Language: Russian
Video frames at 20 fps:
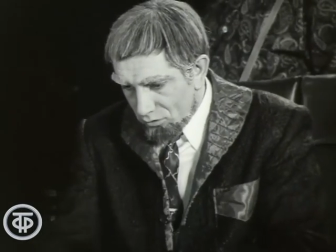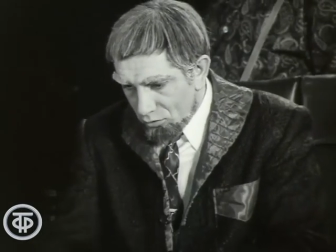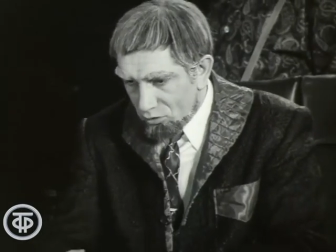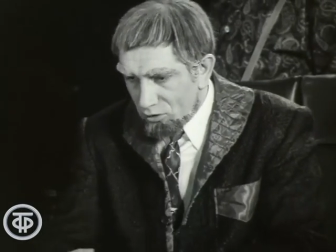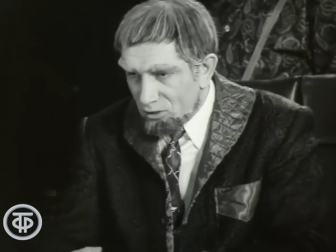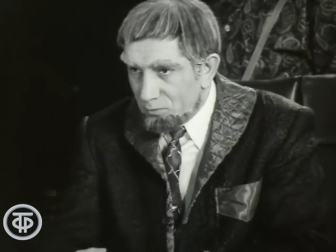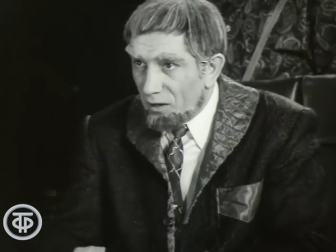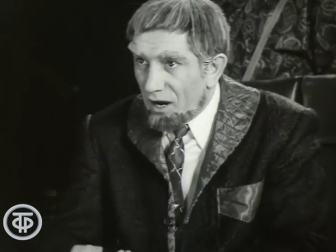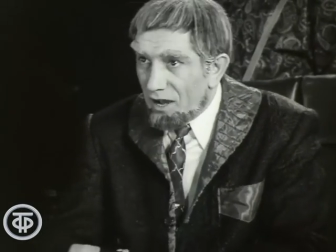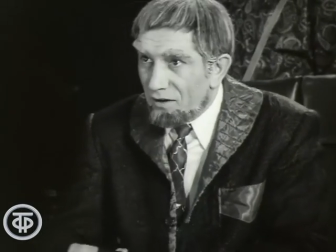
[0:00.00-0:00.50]

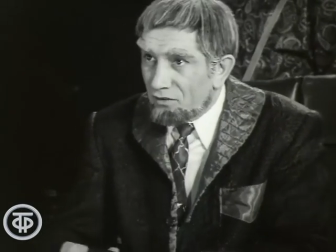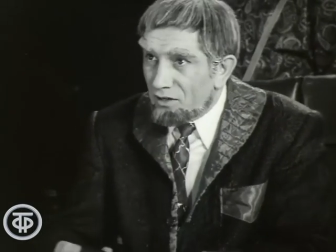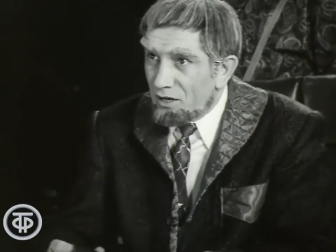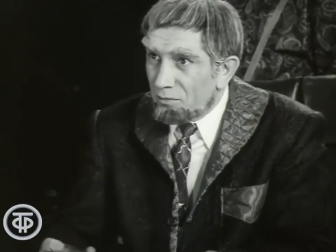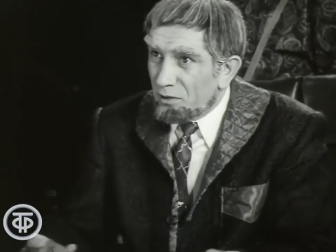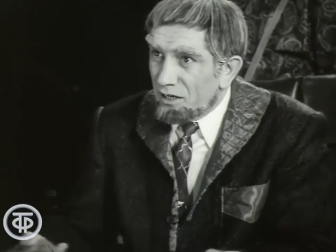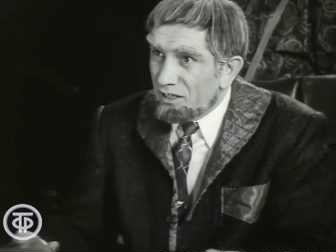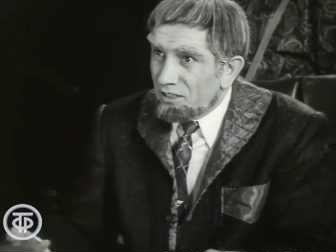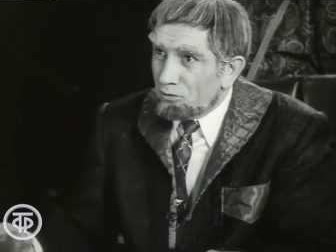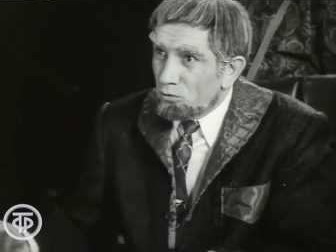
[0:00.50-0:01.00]
Справка
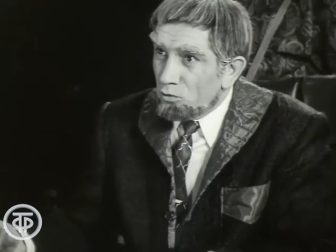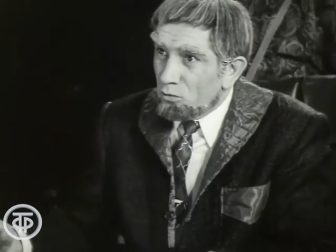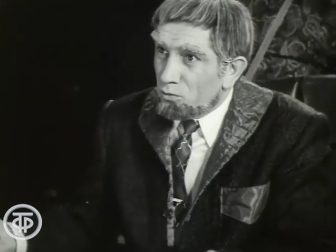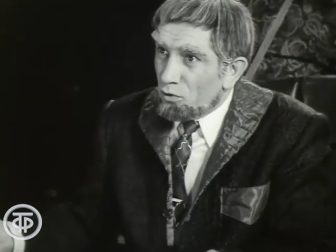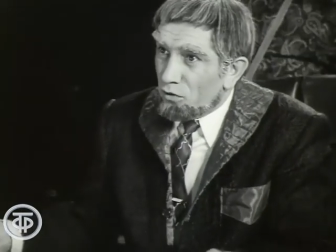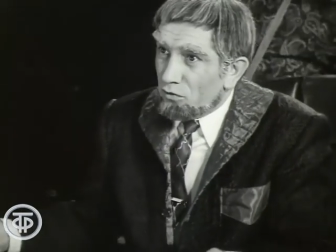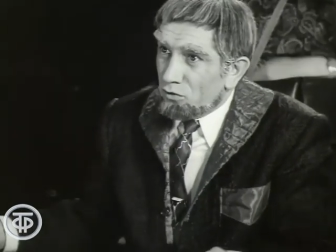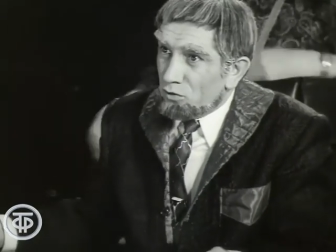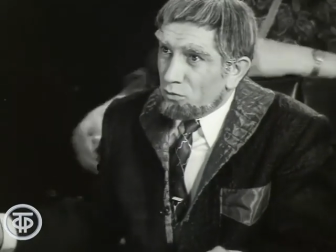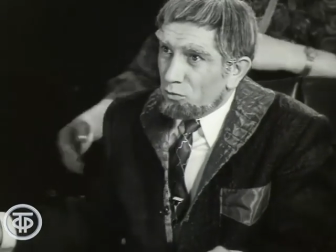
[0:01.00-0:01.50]
по этому
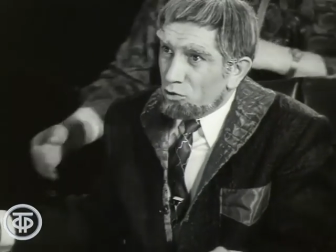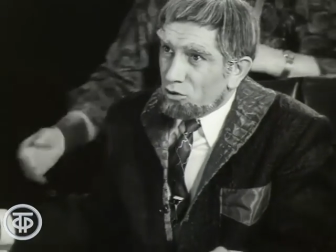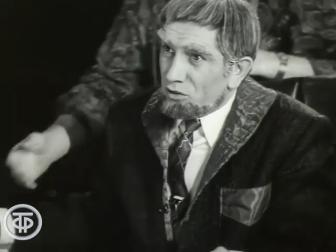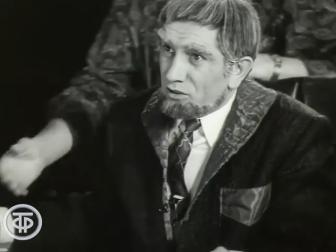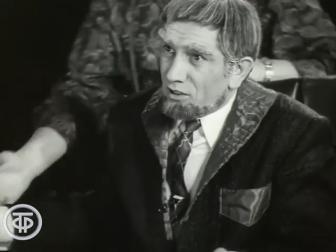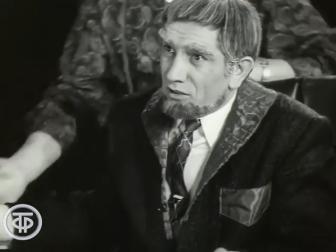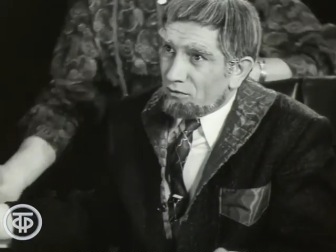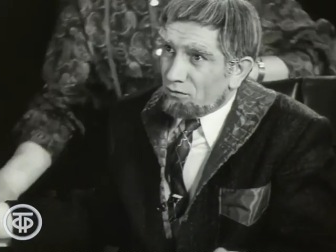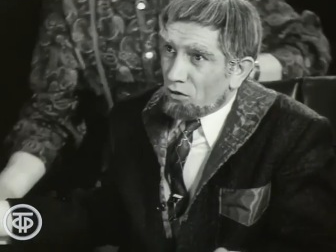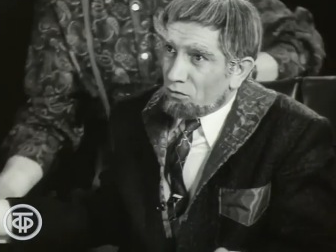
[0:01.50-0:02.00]
поводу будет
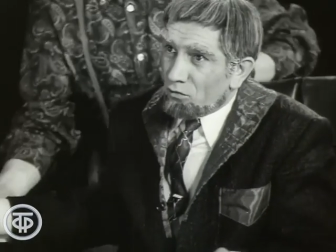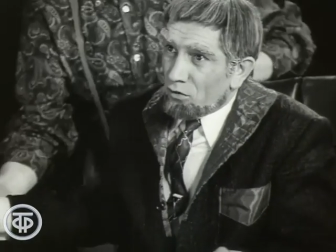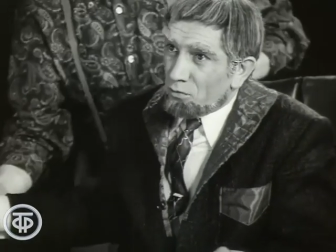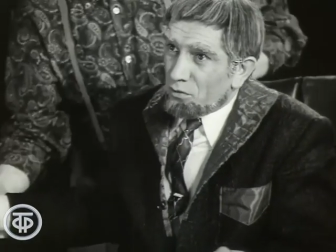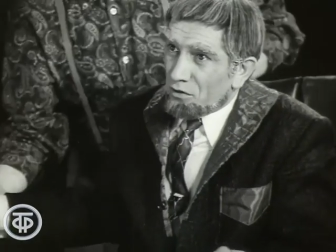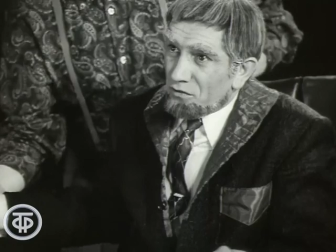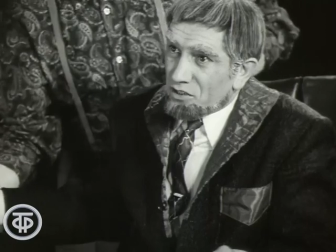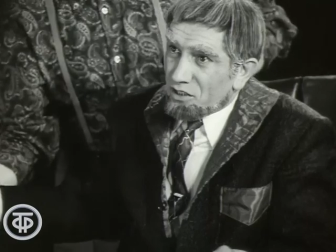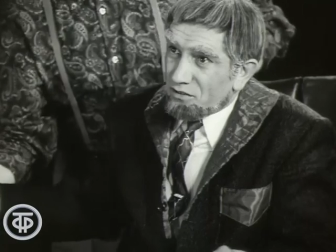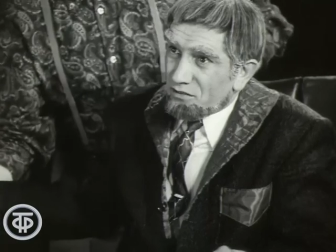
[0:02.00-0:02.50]
от твоего
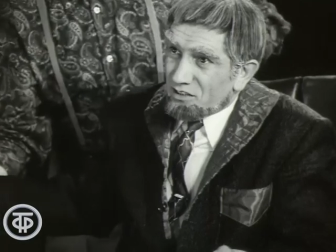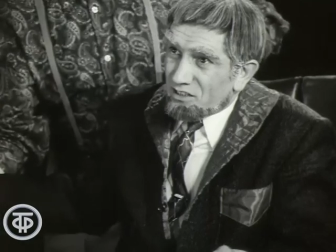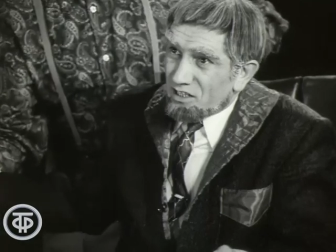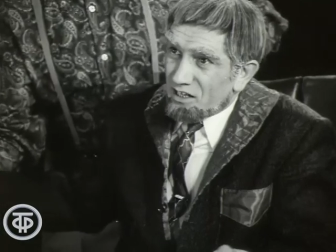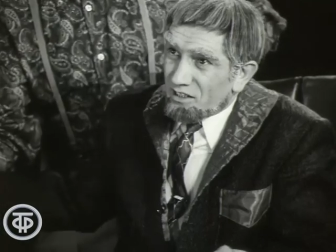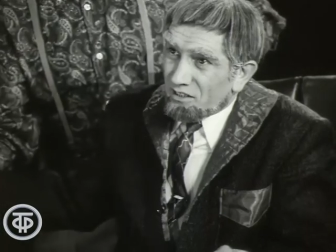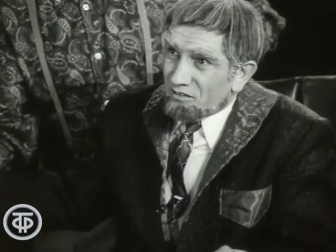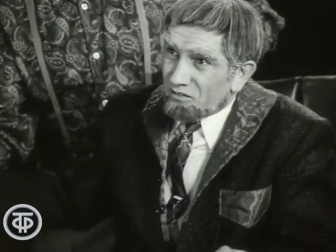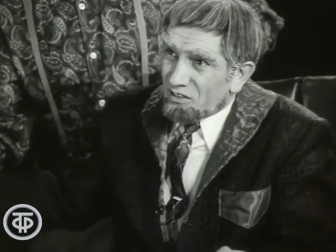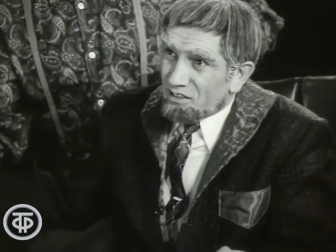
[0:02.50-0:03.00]
бывшего
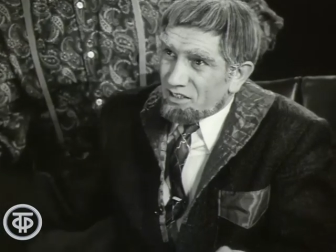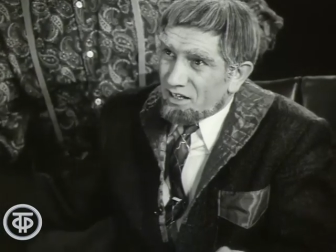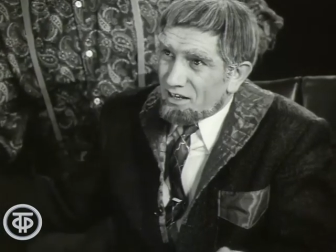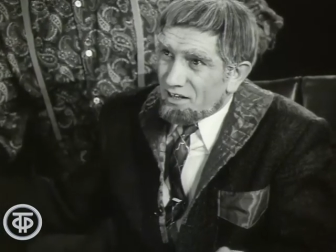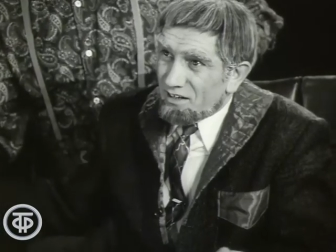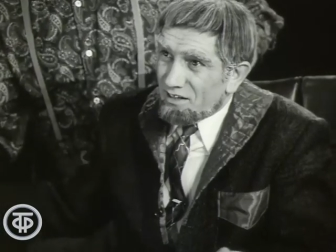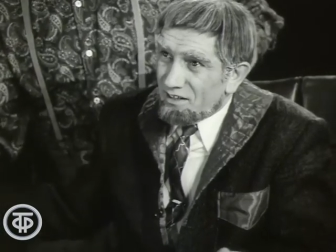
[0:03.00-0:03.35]
следователя.